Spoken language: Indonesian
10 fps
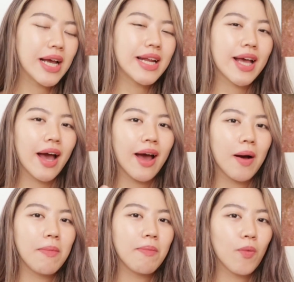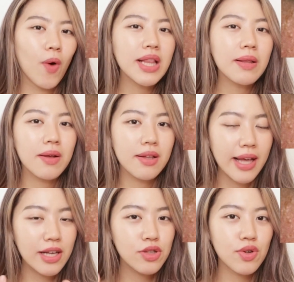Jadi kayak membuat
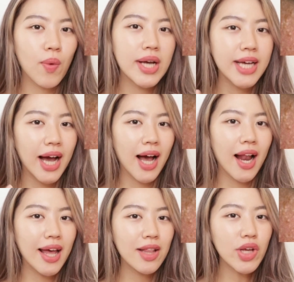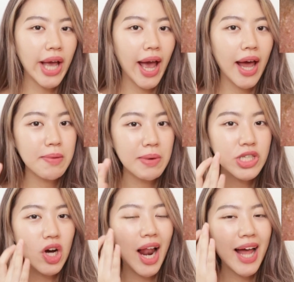tekstur wajah kalian tuh kayak ada
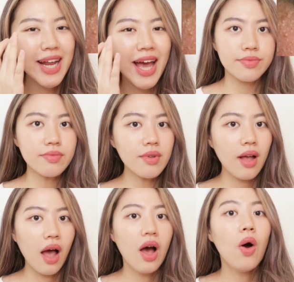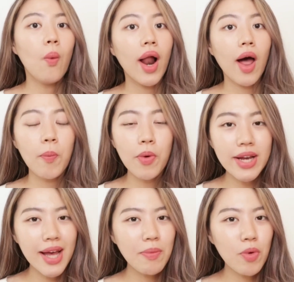benjolannya walaupun
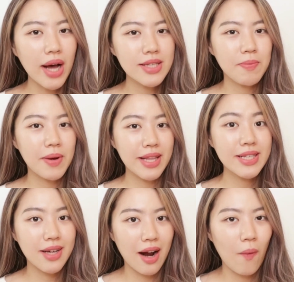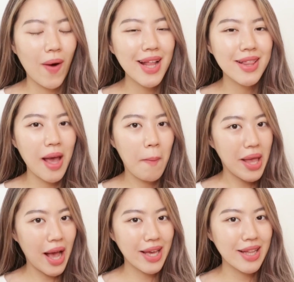dia bukan seperti jerawat yang
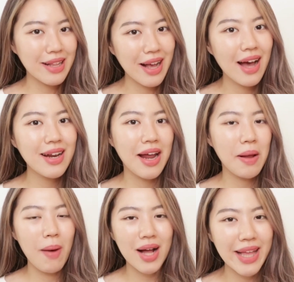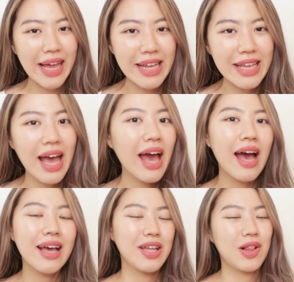menyakitkan, ada
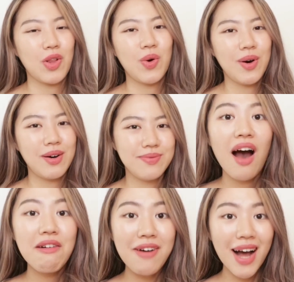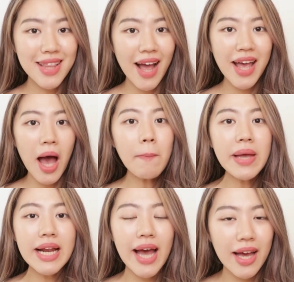bakterinya gitu. Faktanya,
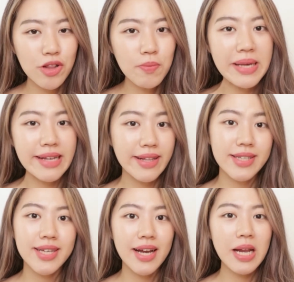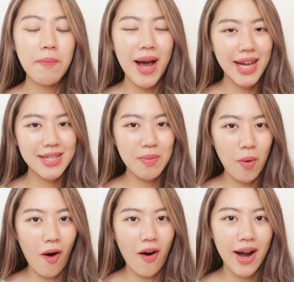milia itu bisa terjadi pada
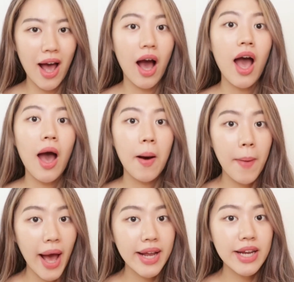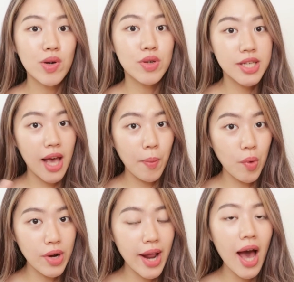semua orang, baik di usia
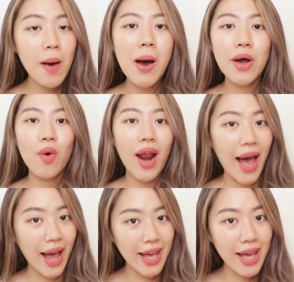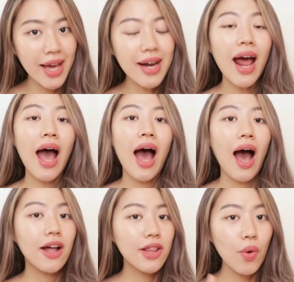muda, baru lahir,
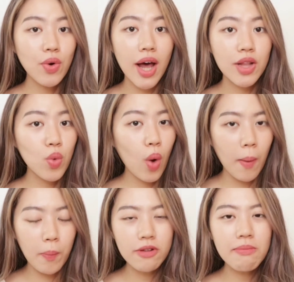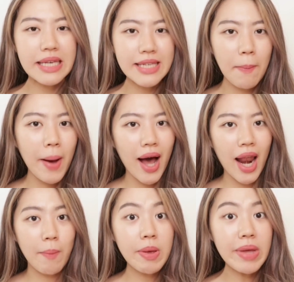atau udah tua pun bisa
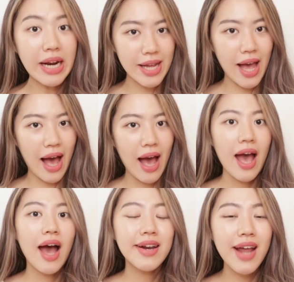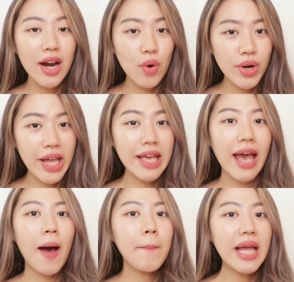mengalami milia. Dan
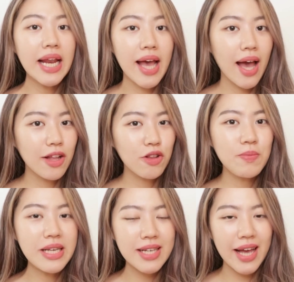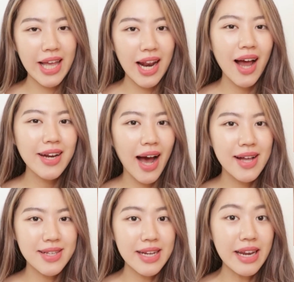uniknya, milia itu bisa hilang
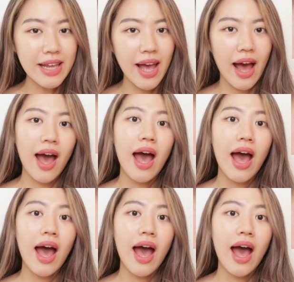dengan sendirinya.